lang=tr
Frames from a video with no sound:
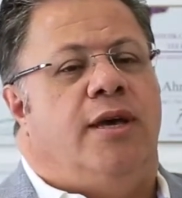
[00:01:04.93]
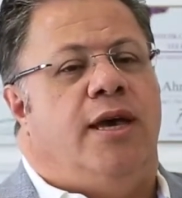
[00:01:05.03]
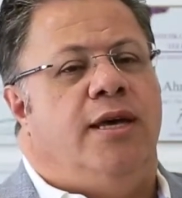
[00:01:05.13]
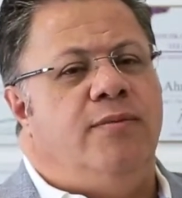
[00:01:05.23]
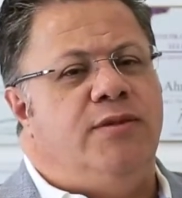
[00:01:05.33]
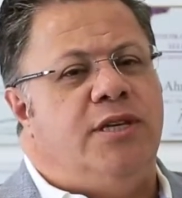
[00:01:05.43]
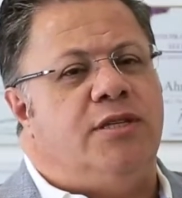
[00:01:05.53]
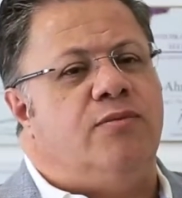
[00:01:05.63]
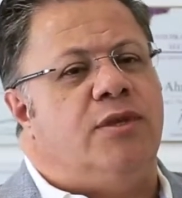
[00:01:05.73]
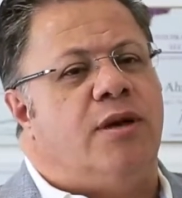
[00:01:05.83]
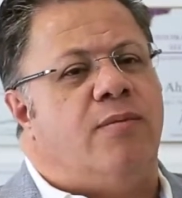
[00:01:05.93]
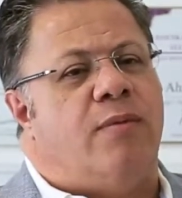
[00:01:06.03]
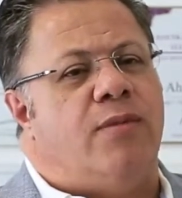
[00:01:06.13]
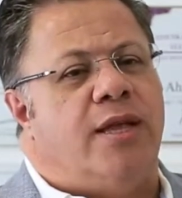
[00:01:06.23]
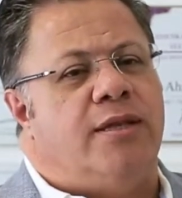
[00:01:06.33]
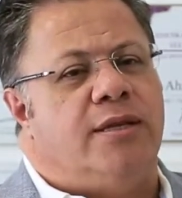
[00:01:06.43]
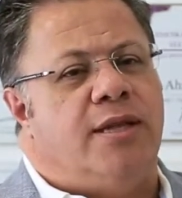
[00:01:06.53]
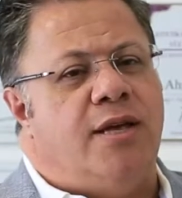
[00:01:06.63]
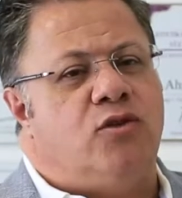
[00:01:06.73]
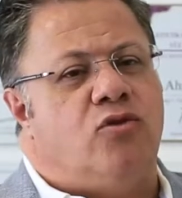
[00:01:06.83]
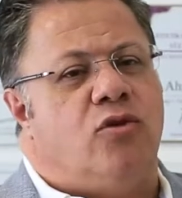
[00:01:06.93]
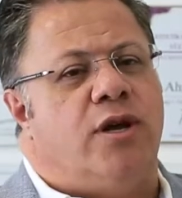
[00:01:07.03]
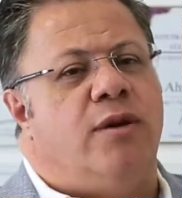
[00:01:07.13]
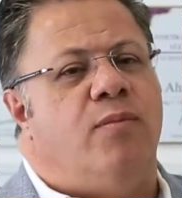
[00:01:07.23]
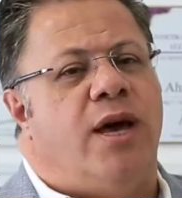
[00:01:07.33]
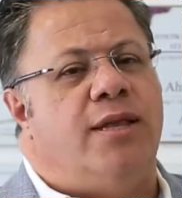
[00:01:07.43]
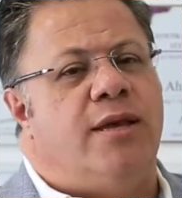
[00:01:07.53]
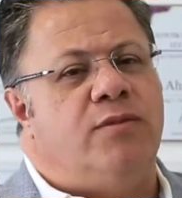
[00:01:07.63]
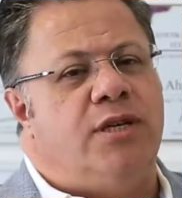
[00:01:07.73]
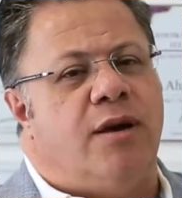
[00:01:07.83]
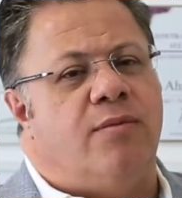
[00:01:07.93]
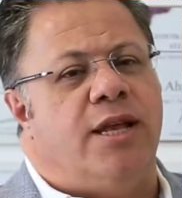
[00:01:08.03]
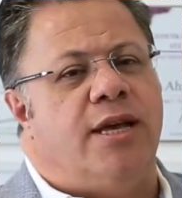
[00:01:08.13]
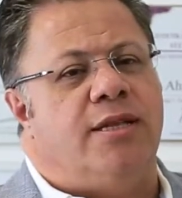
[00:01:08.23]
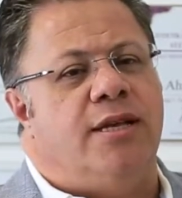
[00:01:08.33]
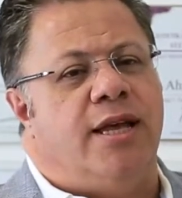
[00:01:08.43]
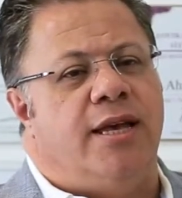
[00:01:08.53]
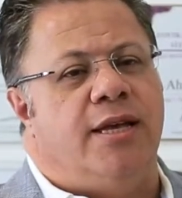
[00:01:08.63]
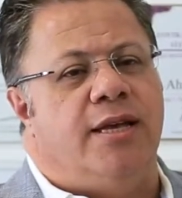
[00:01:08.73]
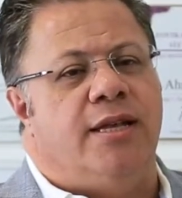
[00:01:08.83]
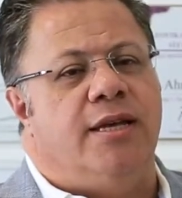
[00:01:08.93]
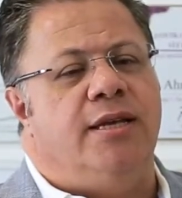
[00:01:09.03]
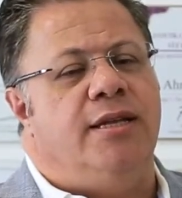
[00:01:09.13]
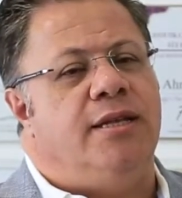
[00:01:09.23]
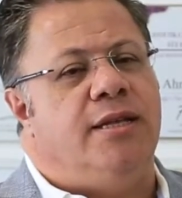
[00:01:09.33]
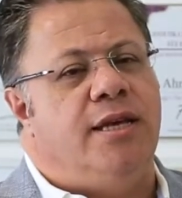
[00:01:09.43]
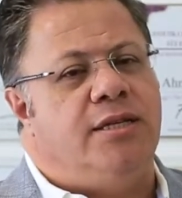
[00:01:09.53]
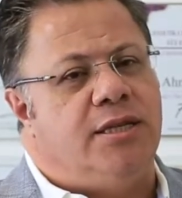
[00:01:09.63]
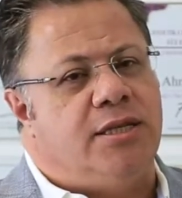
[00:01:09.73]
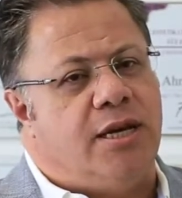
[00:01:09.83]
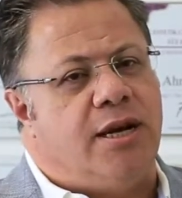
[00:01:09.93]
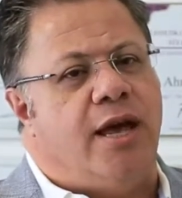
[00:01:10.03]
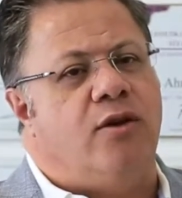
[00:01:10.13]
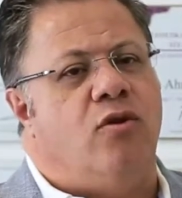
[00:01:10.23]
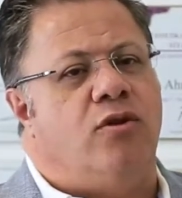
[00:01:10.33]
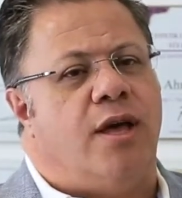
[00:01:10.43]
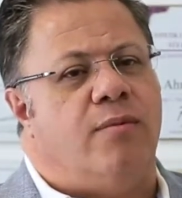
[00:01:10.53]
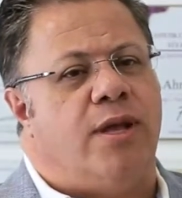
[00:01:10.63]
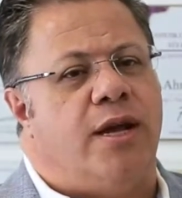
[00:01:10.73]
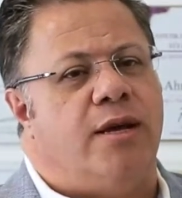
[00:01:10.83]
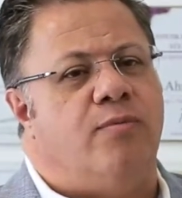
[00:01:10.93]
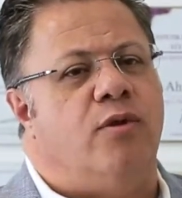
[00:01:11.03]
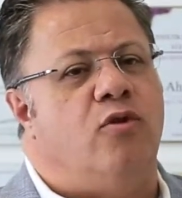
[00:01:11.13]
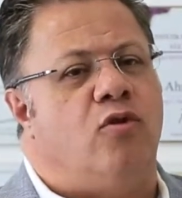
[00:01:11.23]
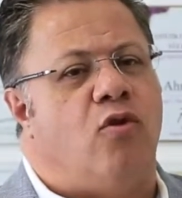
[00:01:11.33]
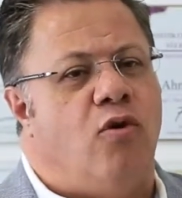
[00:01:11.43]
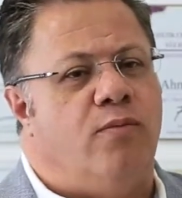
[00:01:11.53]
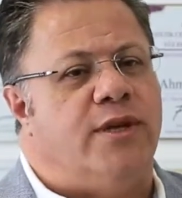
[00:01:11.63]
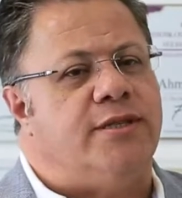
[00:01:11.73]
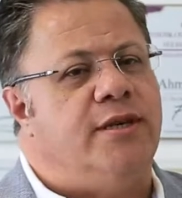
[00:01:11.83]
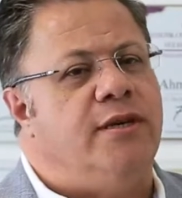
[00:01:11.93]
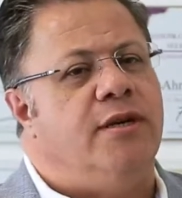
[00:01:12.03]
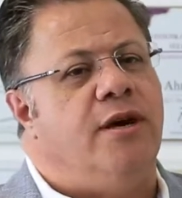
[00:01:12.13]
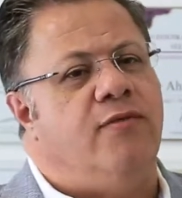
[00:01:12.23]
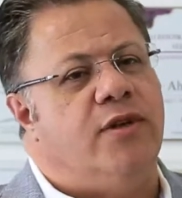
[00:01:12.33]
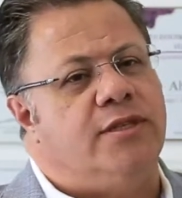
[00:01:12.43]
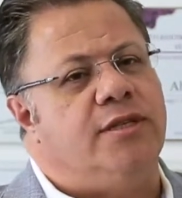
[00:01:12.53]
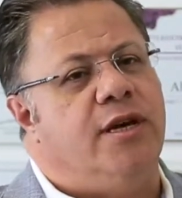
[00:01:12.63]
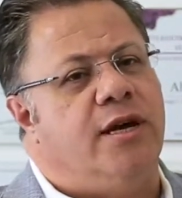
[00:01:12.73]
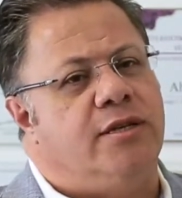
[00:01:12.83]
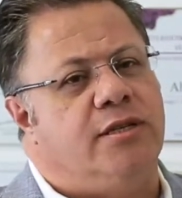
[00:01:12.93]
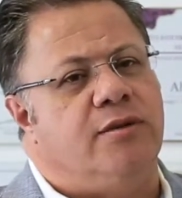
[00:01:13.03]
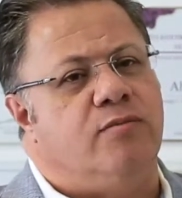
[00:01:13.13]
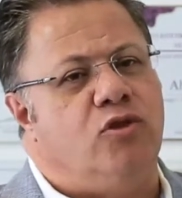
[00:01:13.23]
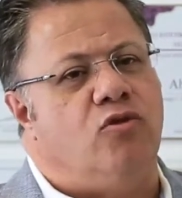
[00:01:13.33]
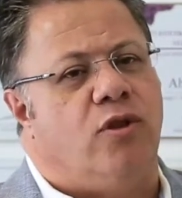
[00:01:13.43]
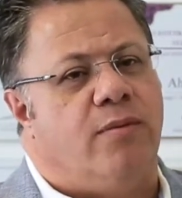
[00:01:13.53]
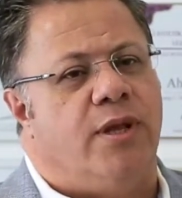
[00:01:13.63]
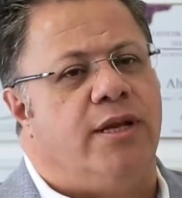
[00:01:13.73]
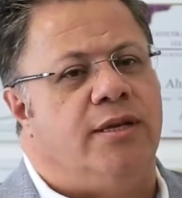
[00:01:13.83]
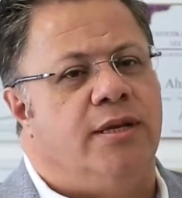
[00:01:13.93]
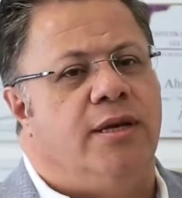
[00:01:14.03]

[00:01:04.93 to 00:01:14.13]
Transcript: Hekim seçimi tamamlandıktan sonra bademcik ameliyatı ile ilgili değişik cerrahi yöntemler yapılıyor olması kafanızı karıştırmış olabilir.